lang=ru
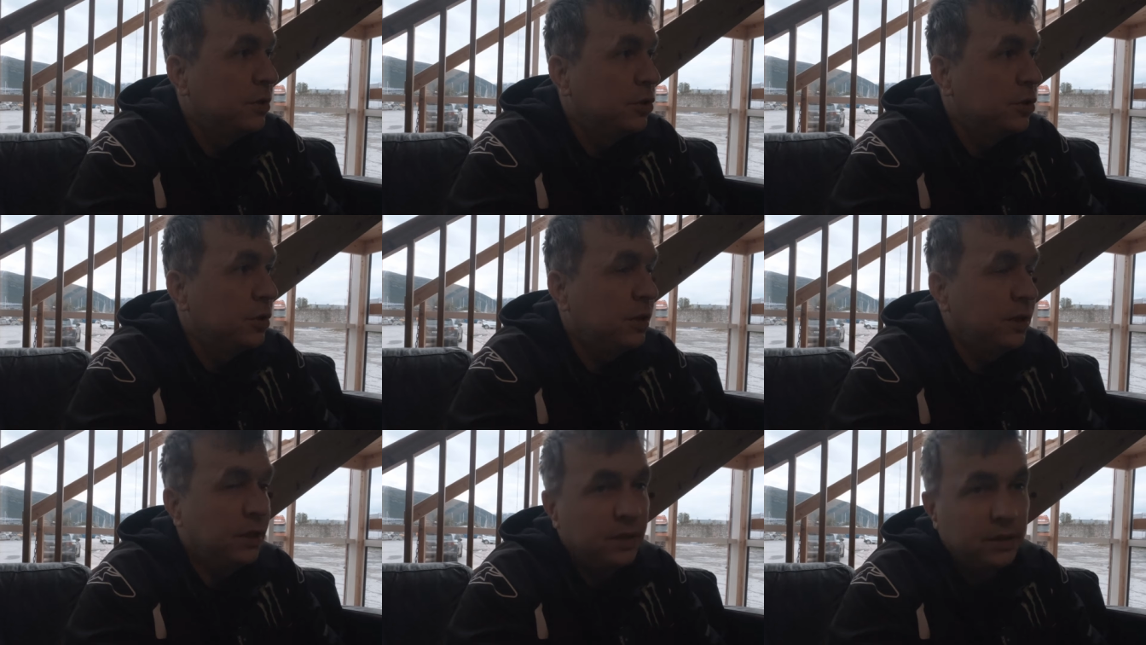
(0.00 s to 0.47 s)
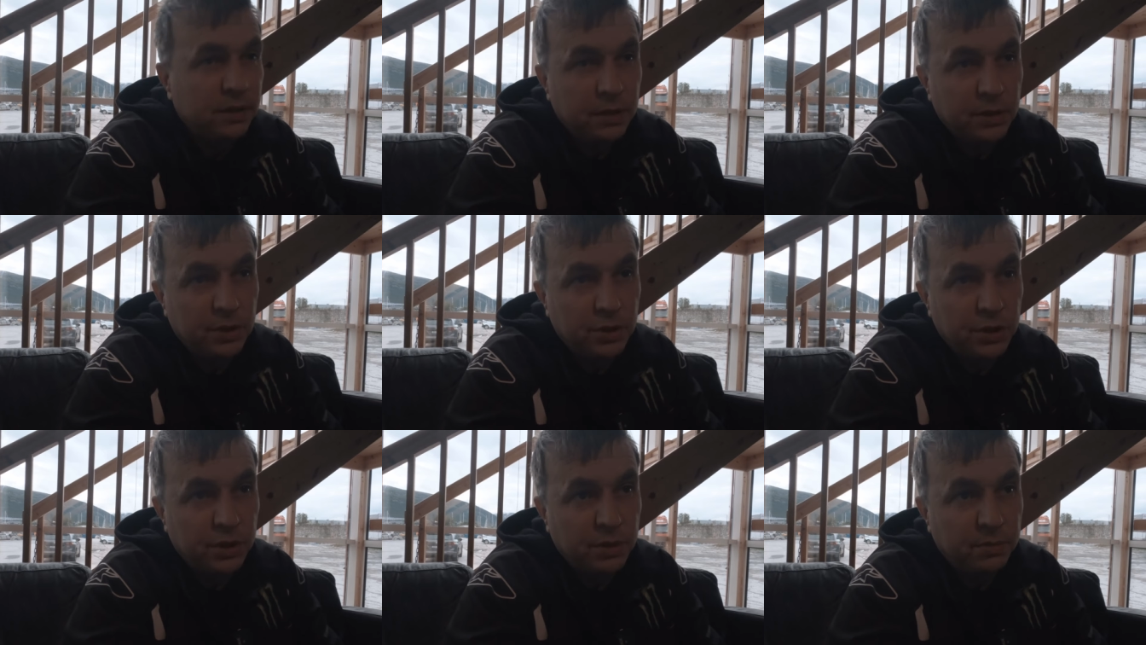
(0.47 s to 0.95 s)
400
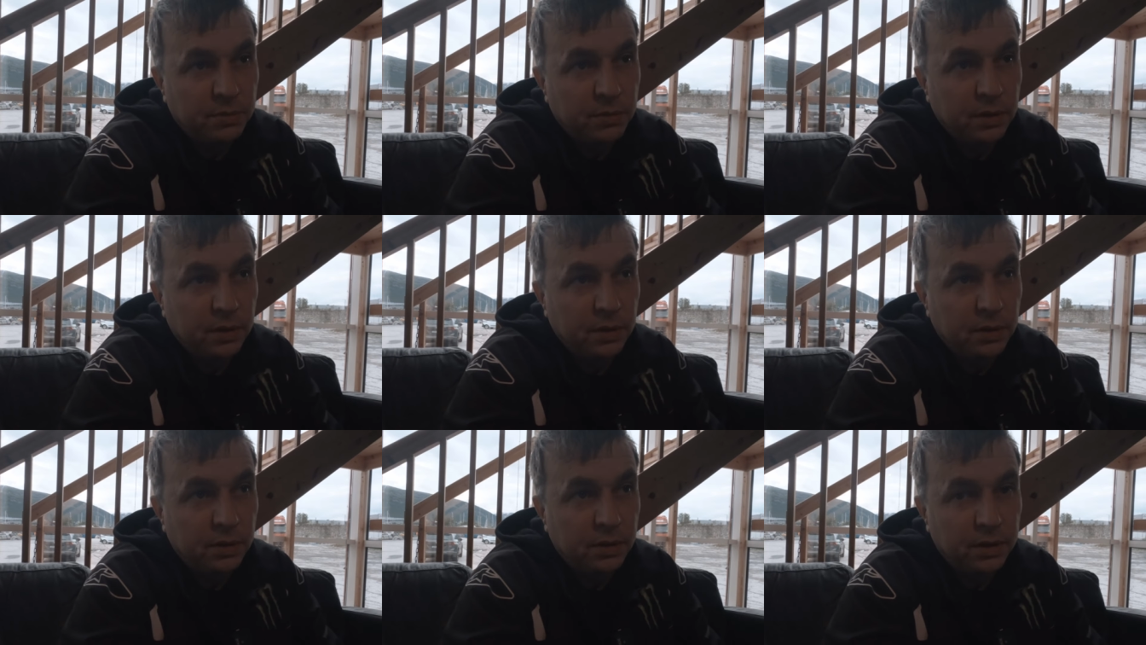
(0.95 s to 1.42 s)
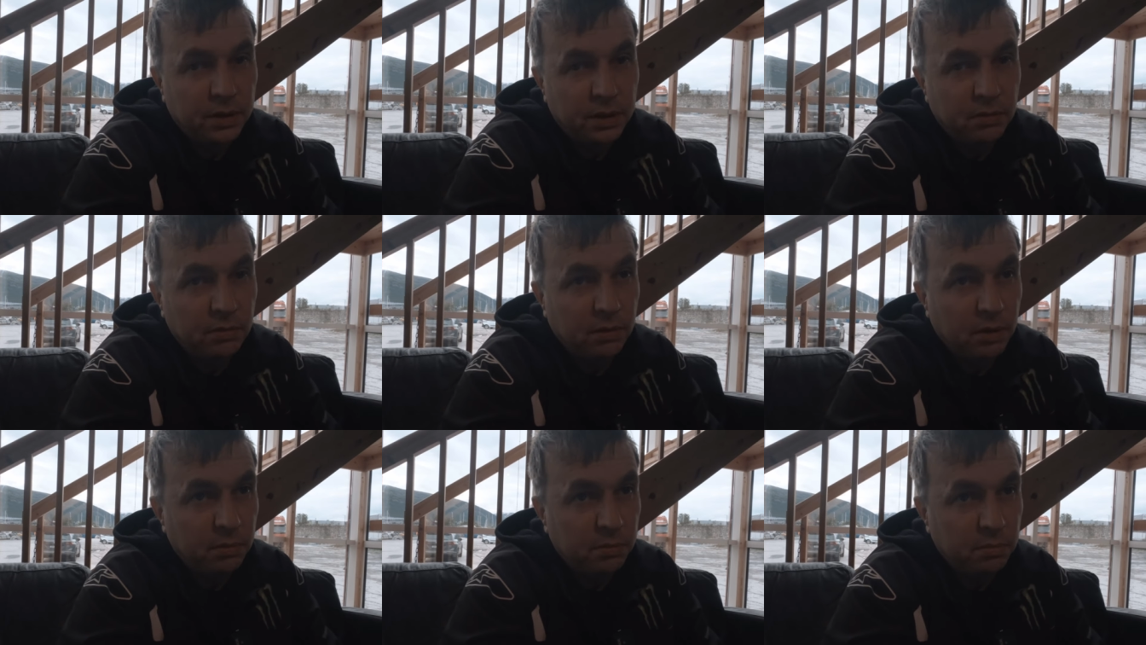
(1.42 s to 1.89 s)
с чем-то
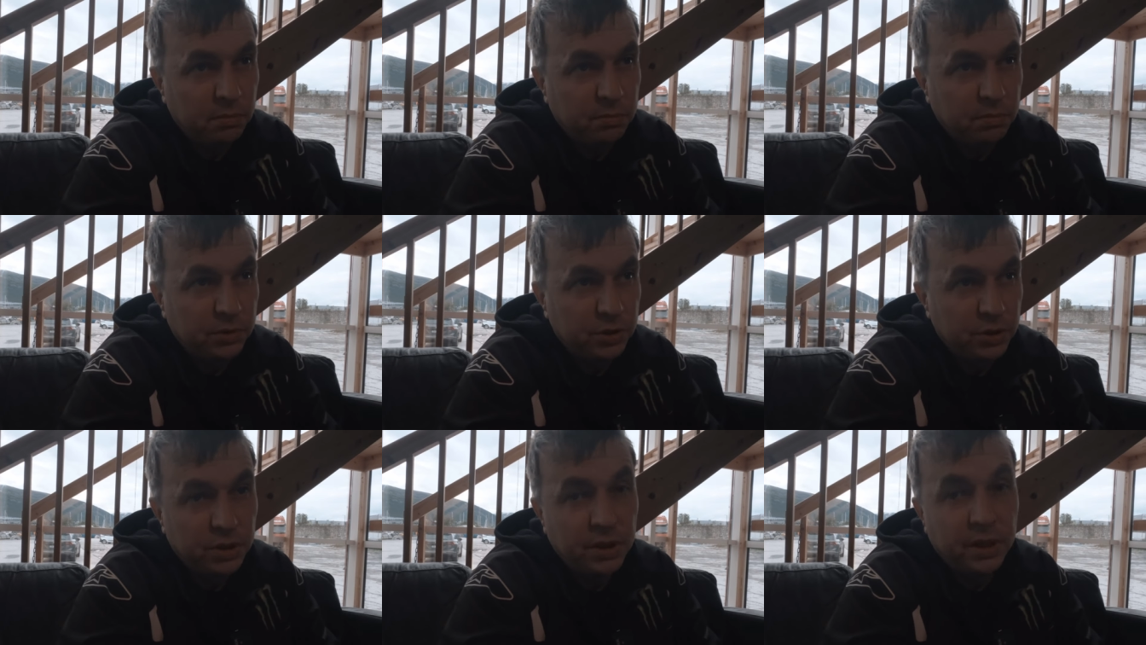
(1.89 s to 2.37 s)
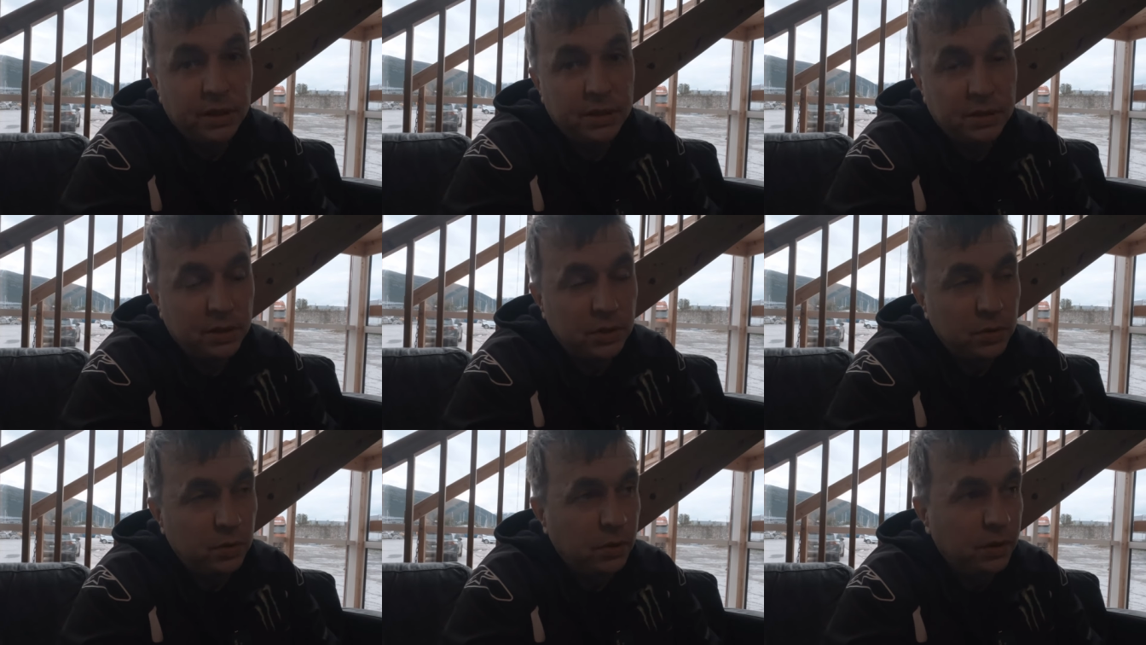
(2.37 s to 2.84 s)
евро,
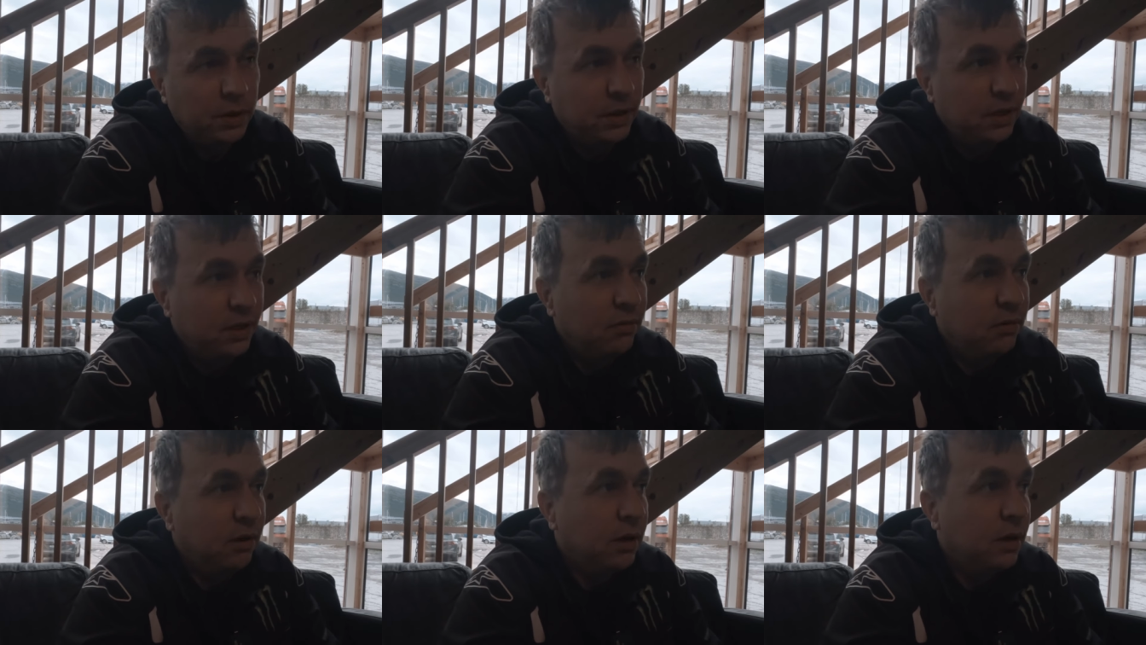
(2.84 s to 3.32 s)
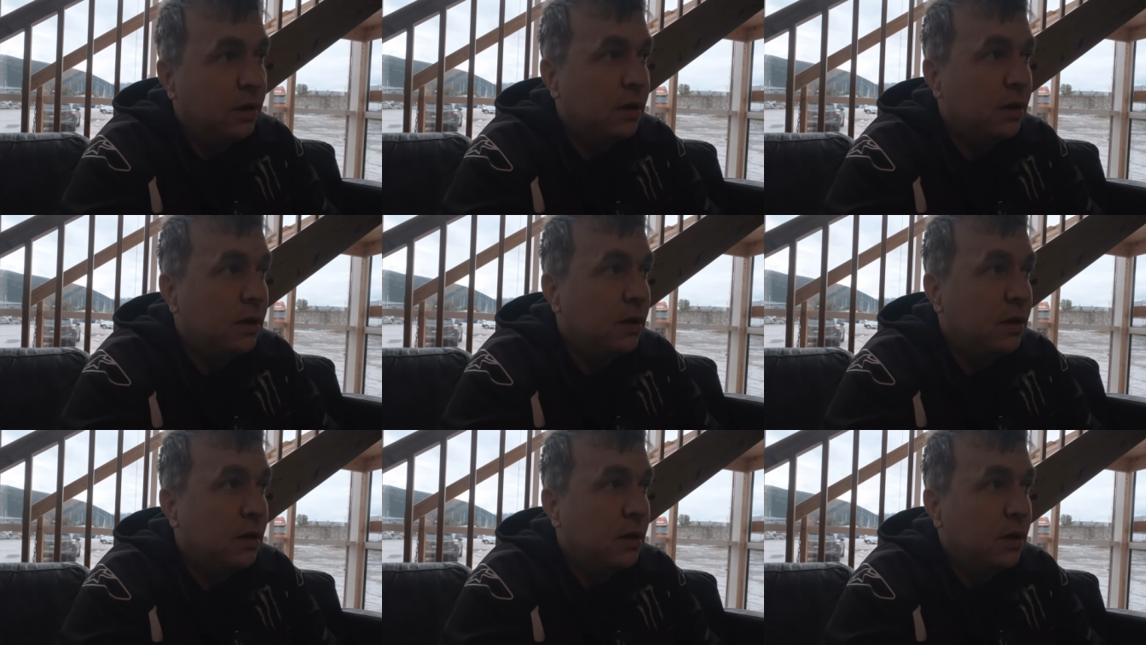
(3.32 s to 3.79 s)
440 евро
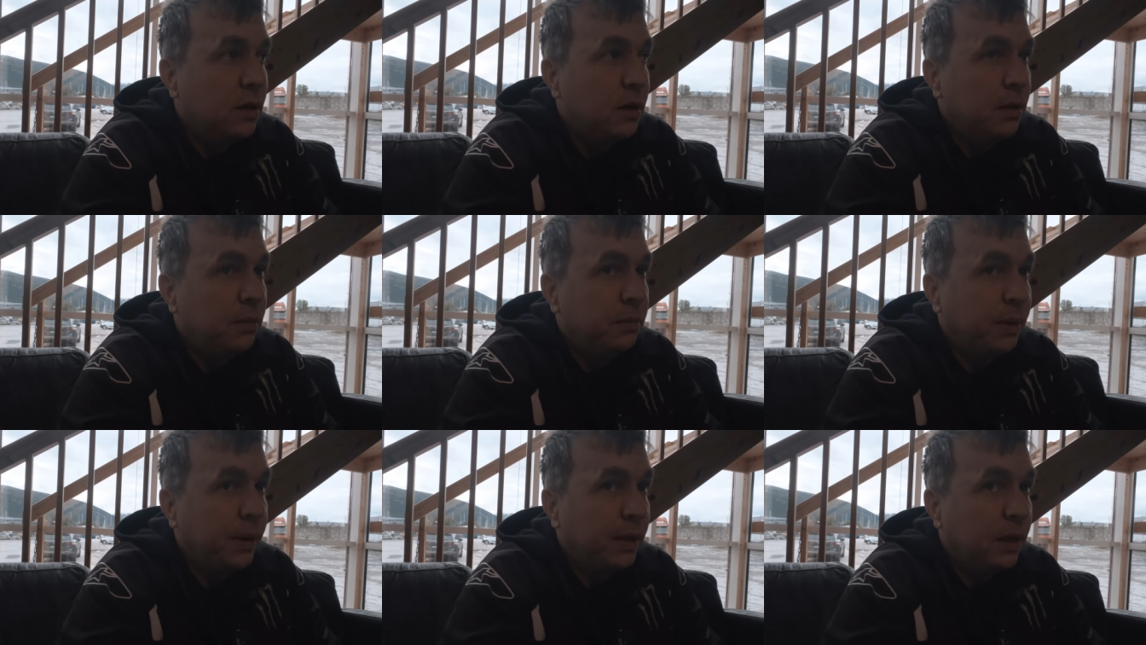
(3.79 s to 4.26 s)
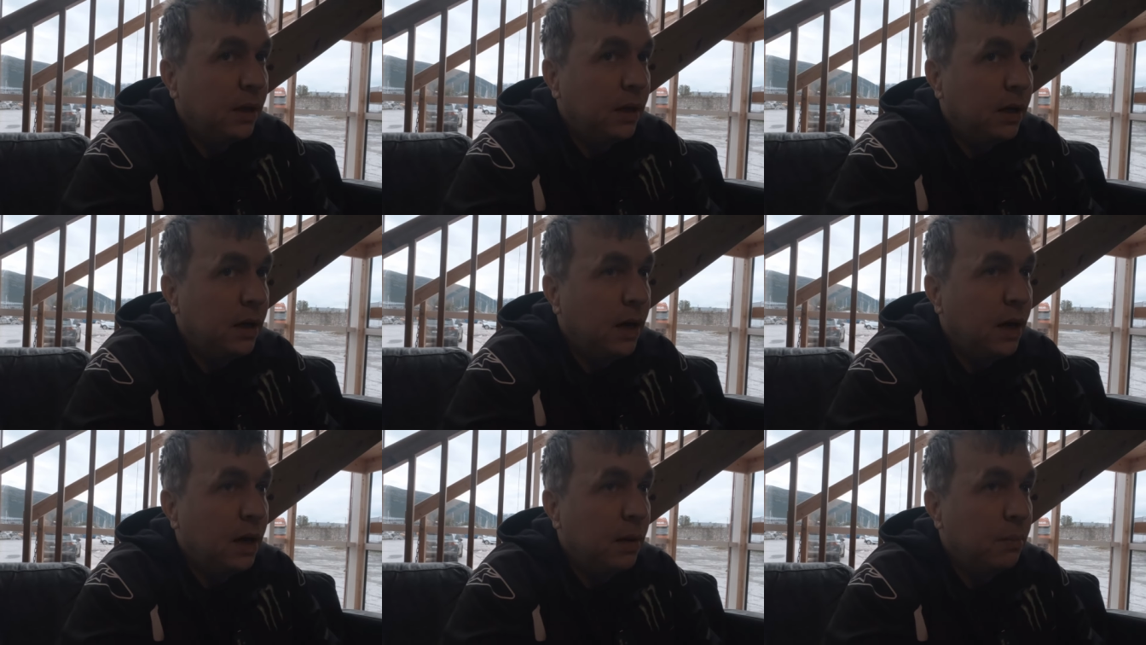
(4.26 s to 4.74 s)

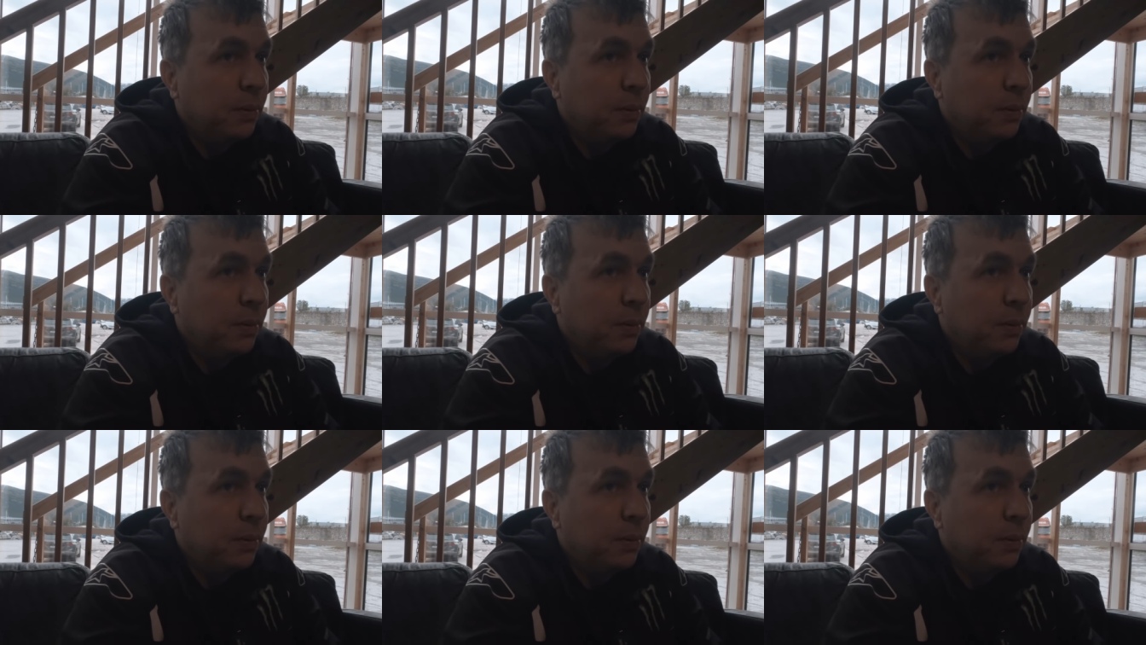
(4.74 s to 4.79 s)
предлагали.